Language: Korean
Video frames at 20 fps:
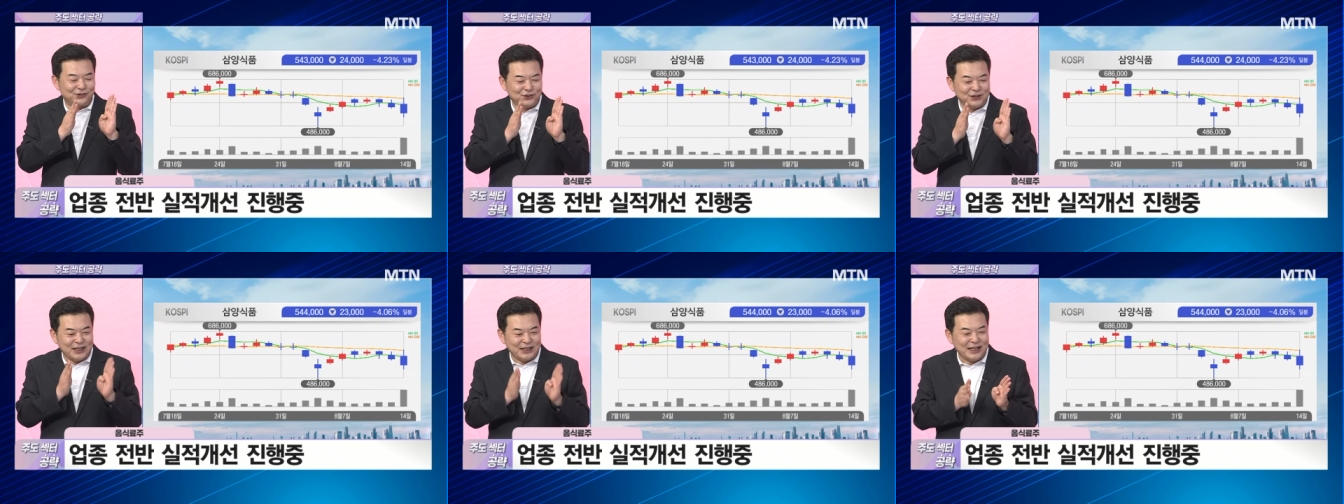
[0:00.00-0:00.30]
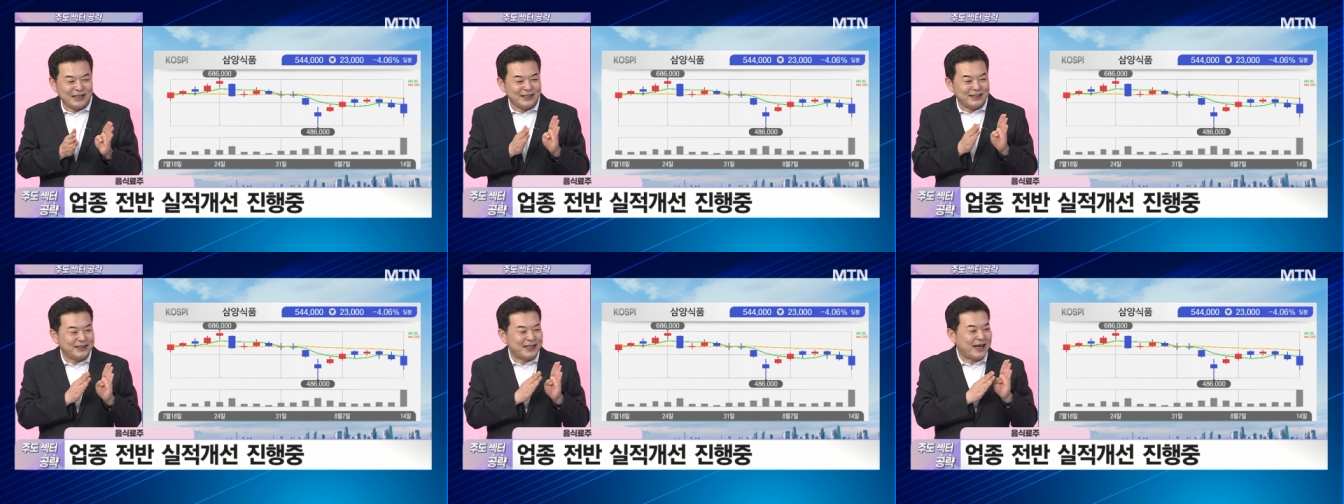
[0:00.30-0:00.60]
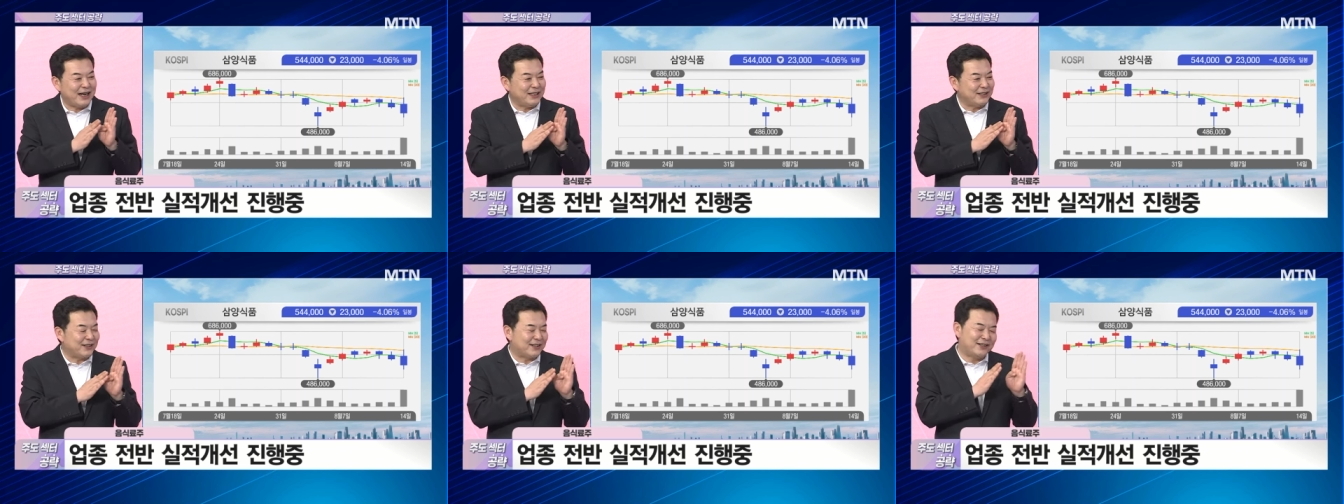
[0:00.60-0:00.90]
투자자들
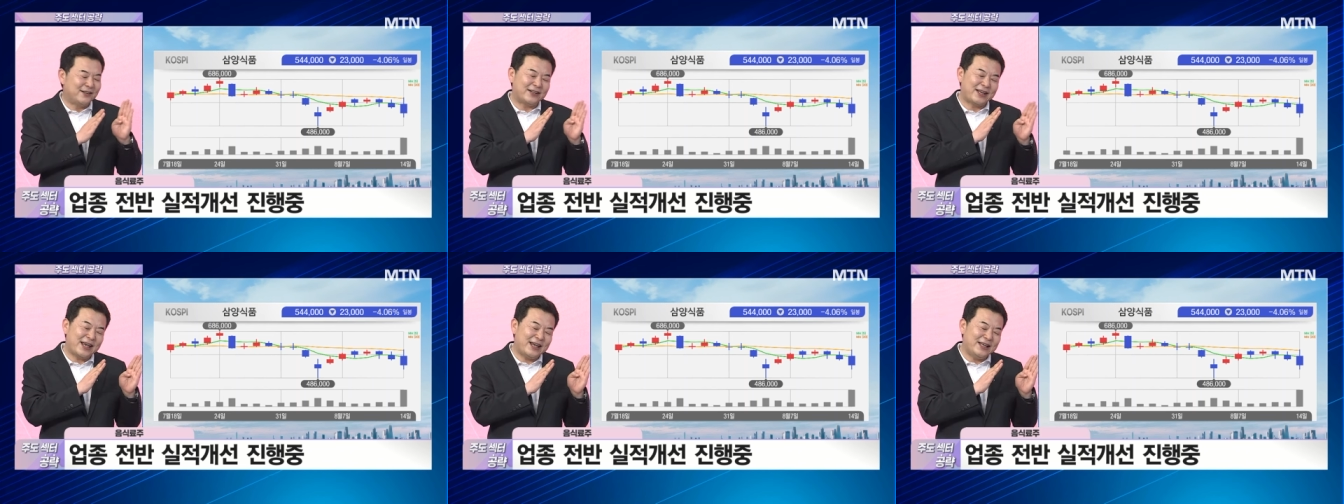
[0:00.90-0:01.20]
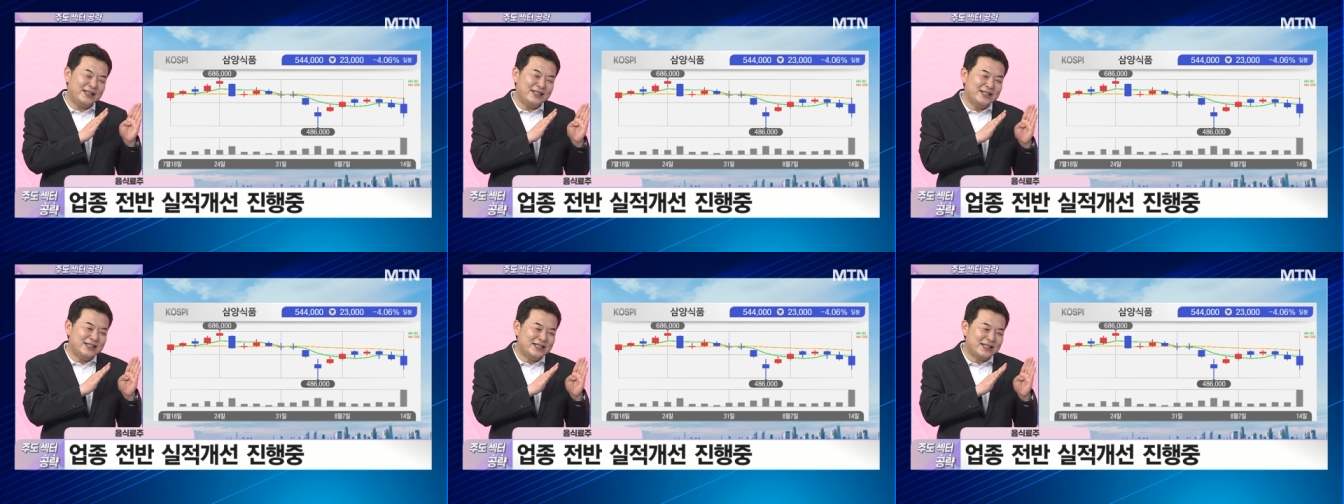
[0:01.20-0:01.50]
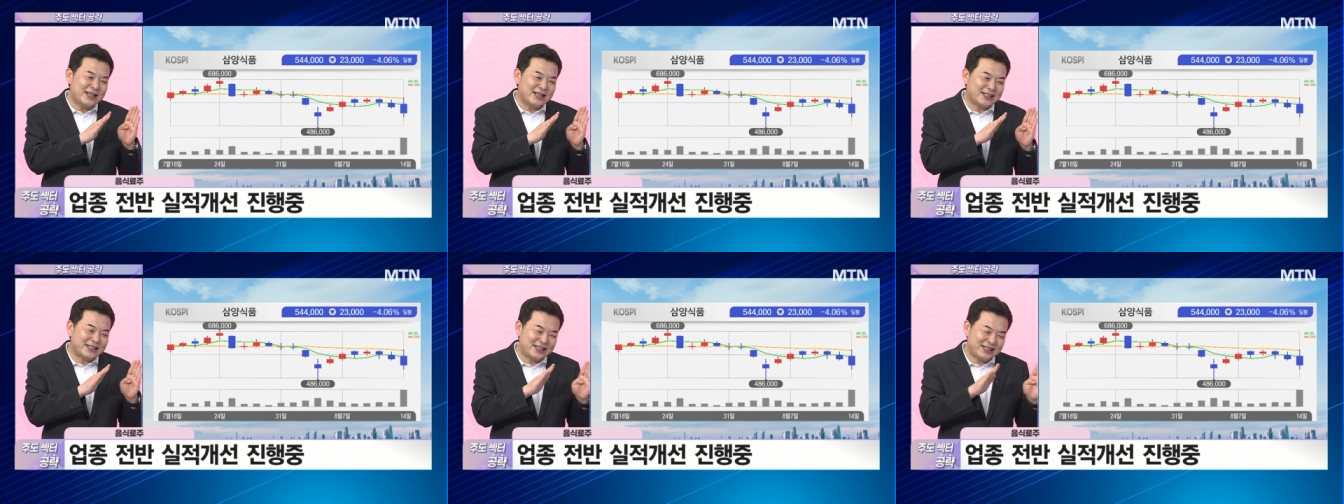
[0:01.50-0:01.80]
사이에서 그렇게
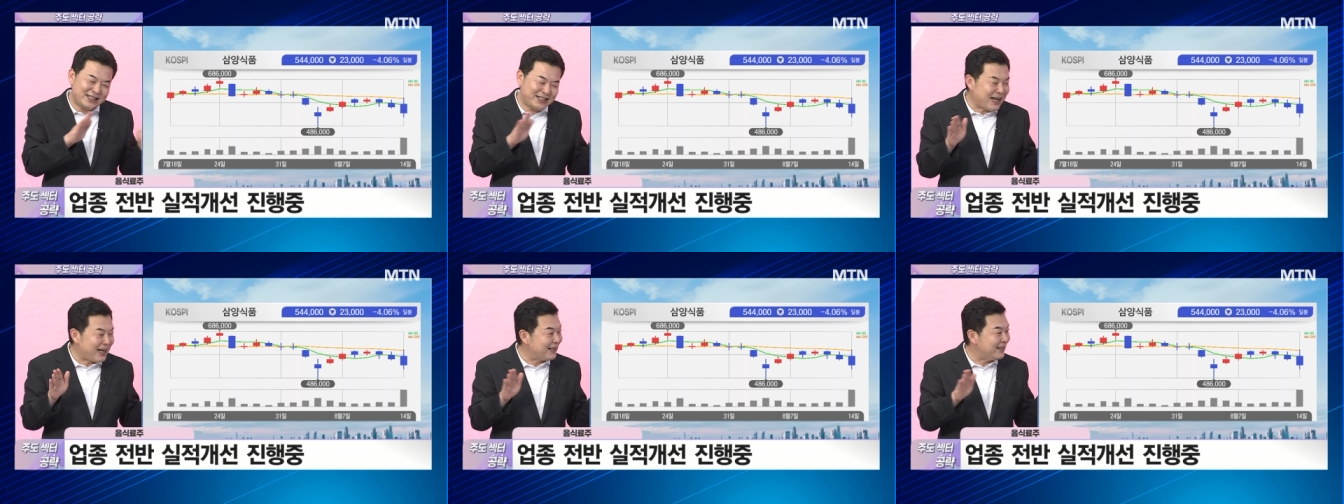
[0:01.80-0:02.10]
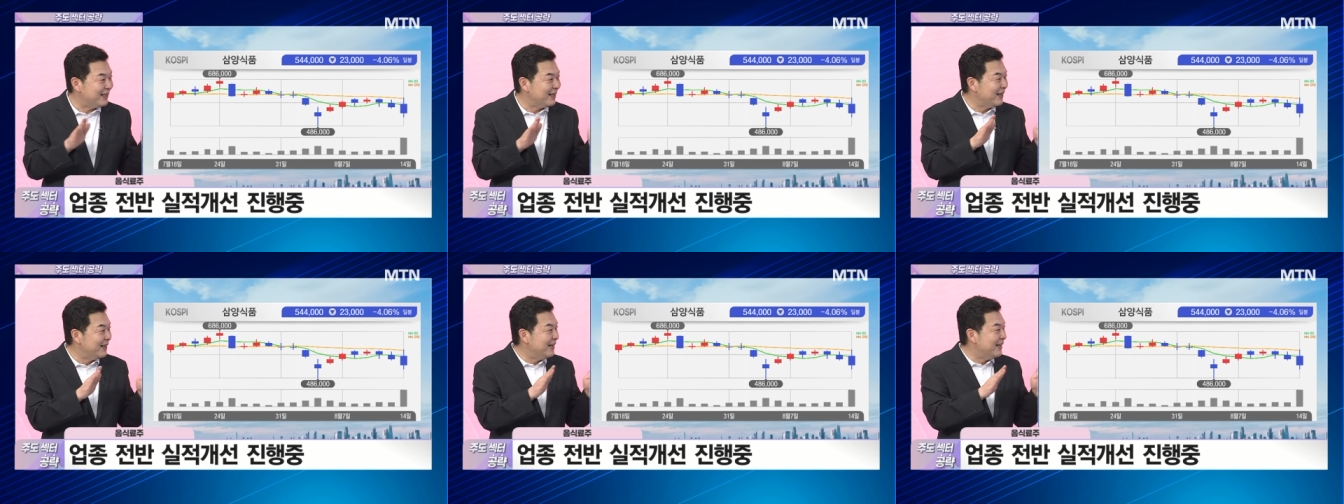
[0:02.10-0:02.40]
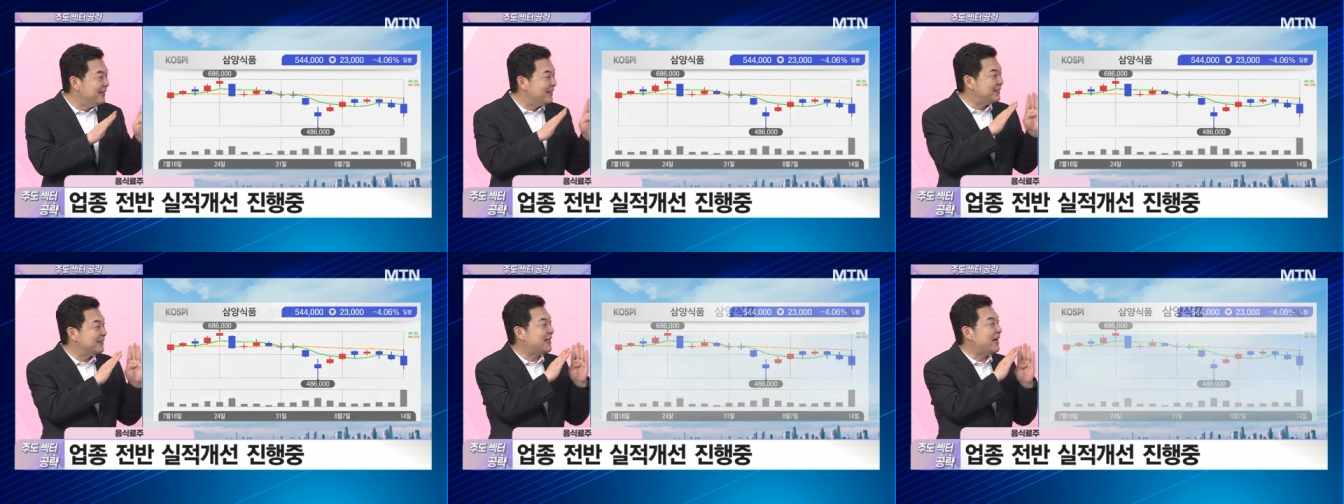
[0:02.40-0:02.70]
인식이 크지 않은 음.